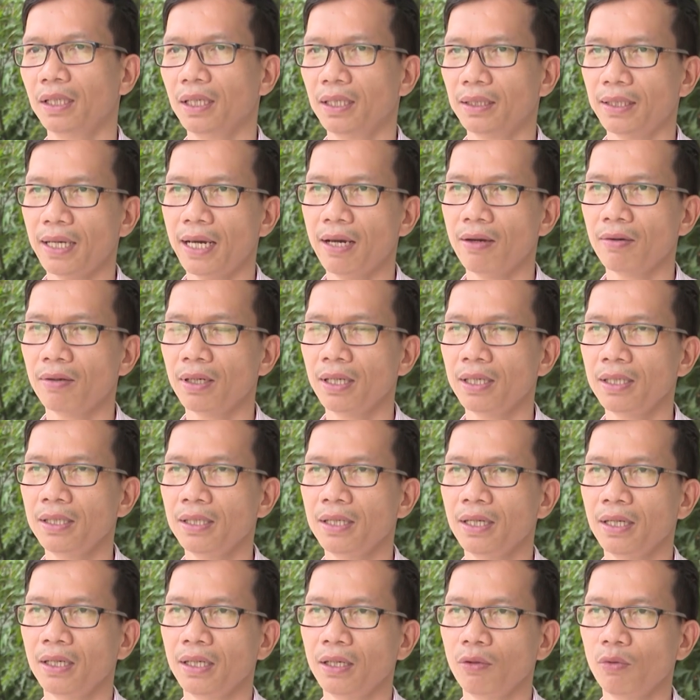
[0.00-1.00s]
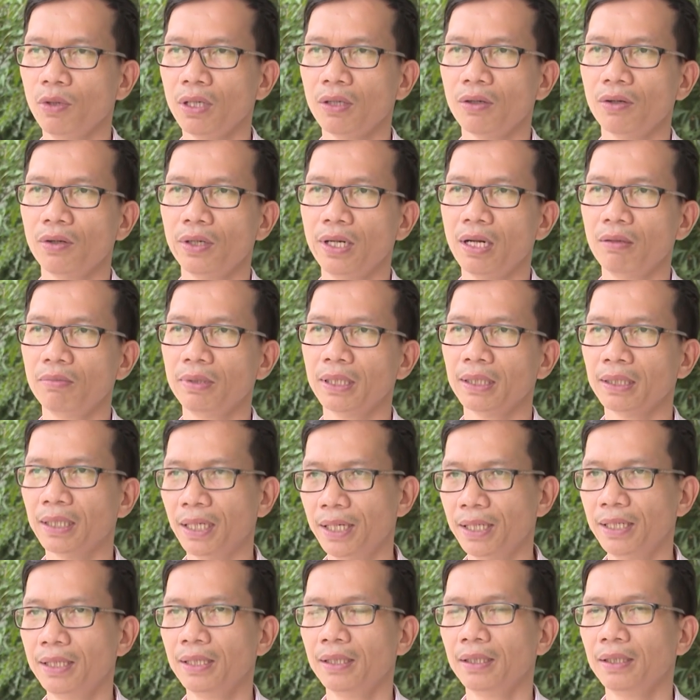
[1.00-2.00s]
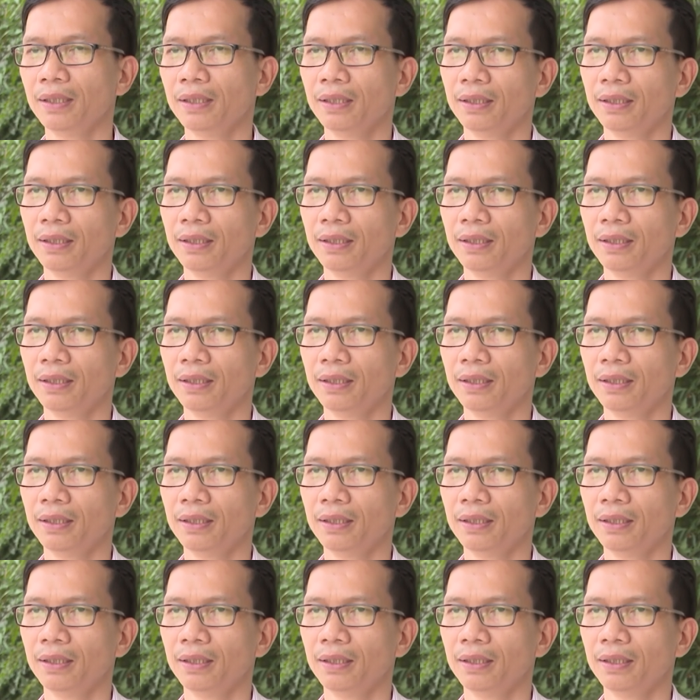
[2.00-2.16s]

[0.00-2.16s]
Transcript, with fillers: à, theo cái ờ, nghị quyết của Hội đồng dân tỉnh.